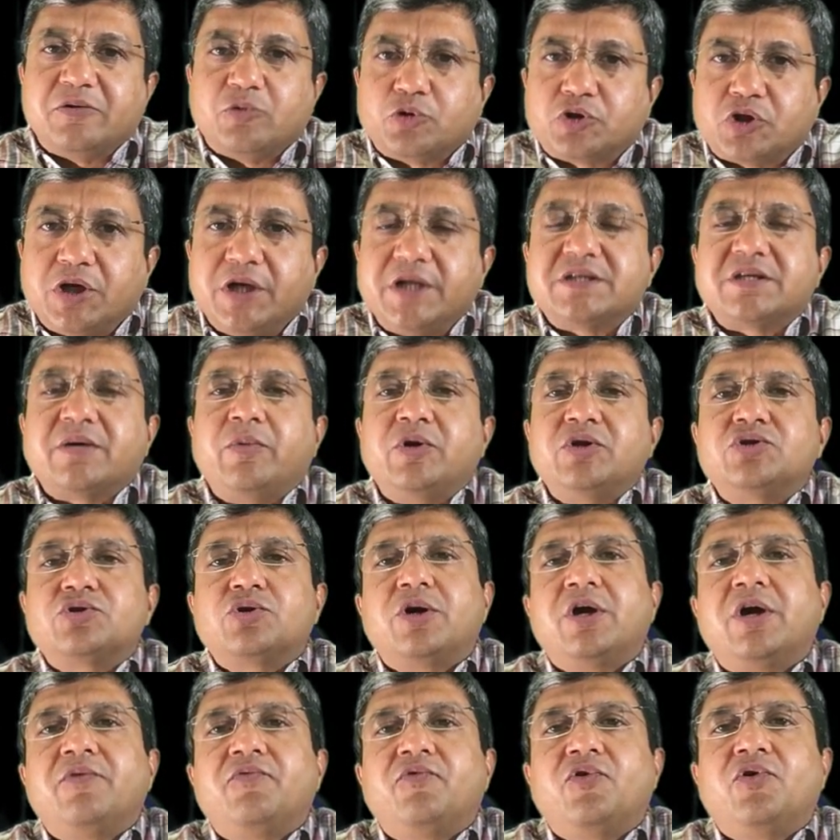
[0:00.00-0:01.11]
उथली समझ जो
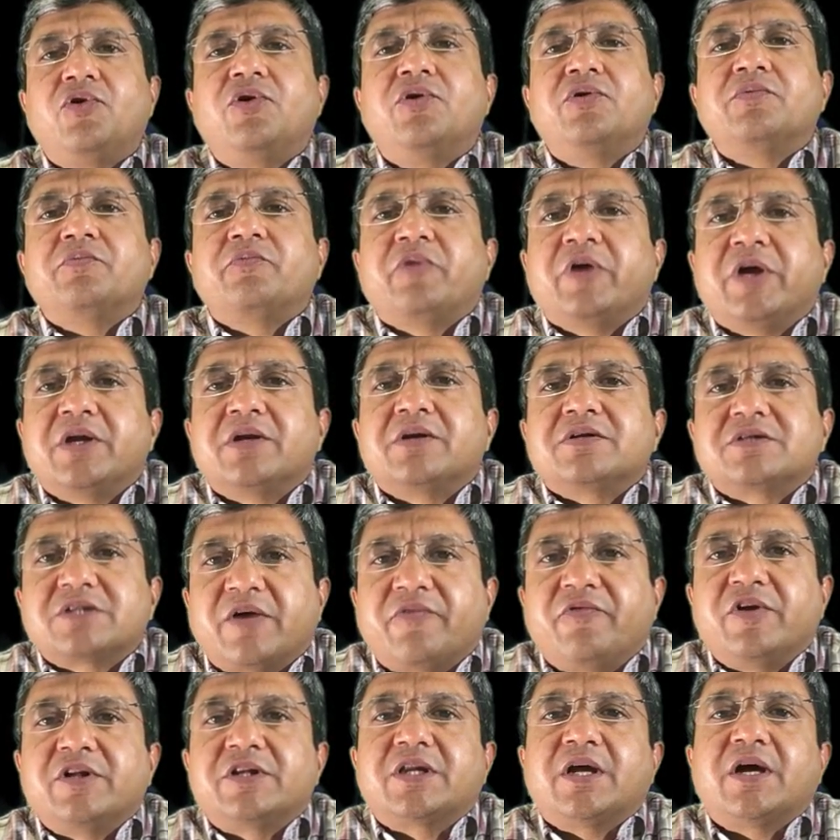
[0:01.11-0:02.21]
है वो फिर
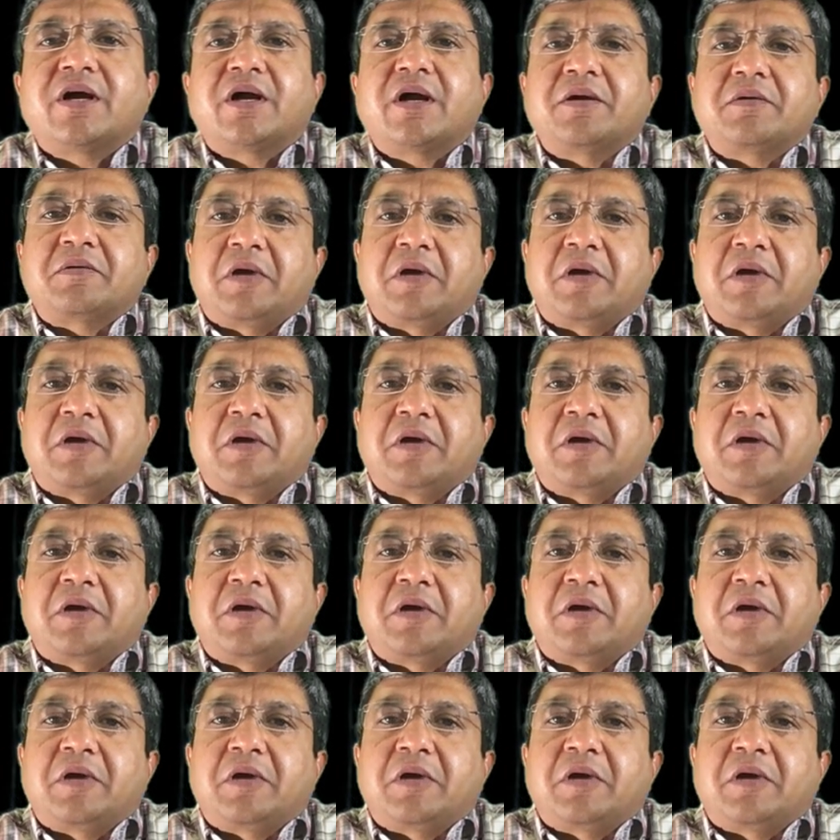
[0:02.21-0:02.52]
सफलता